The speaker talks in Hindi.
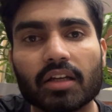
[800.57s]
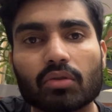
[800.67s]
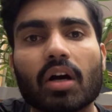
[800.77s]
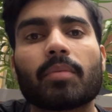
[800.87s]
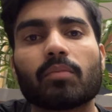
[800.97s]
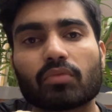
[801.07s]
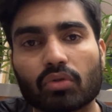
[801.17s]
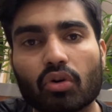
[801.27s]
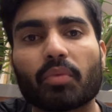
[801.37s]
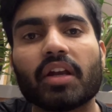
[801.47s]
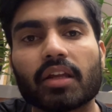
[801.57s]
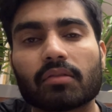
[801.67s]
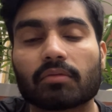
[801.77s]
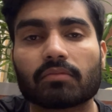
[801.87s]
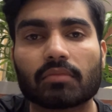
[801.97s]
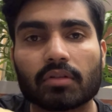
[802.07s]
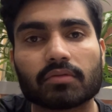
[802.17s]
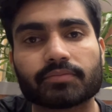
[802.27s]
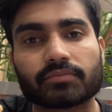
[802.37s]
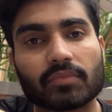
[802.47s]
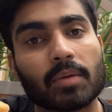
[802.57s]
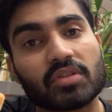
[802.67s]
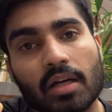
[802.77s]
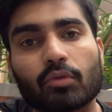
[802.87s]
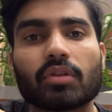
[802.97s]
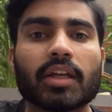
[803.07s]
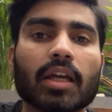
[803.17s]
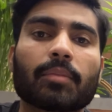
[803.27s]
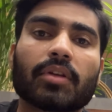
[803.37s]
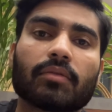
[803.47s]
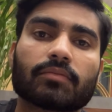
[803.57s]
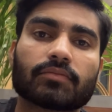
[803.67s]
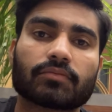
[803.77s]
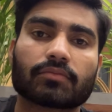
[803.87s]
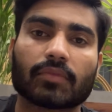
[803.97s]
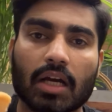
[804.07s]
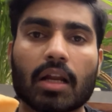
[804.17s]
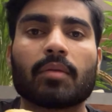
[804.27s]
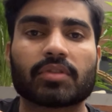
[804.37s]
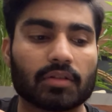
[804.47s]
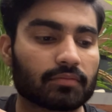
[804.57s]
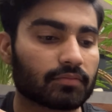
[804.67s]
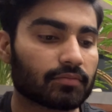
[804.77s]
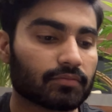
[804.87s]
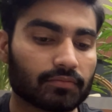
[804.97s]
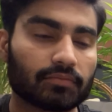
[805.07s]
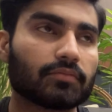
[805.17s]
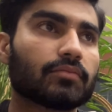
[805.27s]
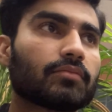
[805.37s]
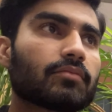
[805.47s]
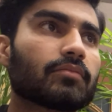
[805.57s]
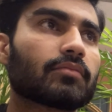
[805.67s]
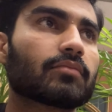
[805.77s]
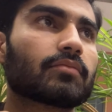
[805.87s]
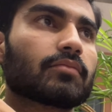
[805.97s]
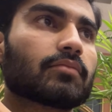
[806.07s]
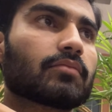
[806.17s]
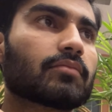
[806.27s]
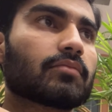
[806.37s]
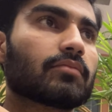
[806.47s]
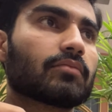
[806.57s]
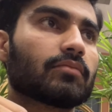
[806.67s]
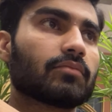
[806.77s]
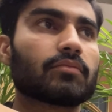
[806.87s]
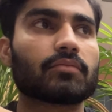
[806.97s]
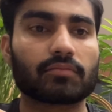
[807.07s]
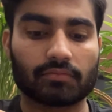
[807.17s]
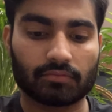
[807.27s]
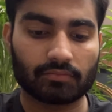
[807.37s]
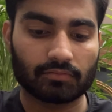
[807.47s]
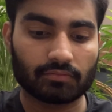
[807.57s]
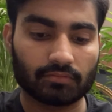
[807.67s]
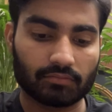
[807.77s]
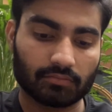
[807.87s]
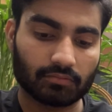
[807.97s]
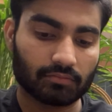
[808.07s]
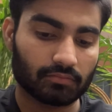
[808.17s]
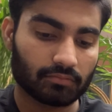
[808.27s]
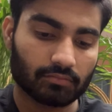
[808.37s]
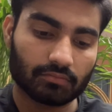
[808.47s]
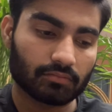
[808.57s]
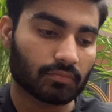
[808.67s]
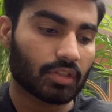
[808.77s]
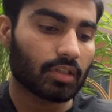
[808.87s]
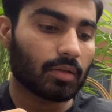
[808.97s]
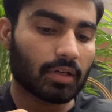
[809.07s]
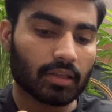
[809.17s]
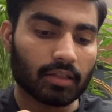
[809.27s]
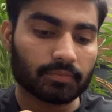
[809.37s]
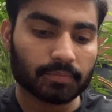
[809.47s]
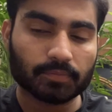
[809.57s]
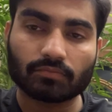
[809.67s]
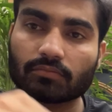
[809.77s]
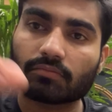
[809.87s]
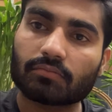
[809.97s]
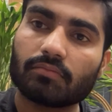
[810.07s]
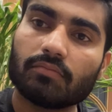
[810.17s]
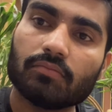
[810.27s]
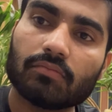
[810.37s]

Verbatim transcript: गए तो आप हमको डोमिनेटिंग हम चाम हो देंगे आपकी आराम से आपके जिम में क्या ट्वेंटी फोर इंटू सेवन सिक्सटी फाइव में गए हम तो सीधी बात है उसके बाद की जिम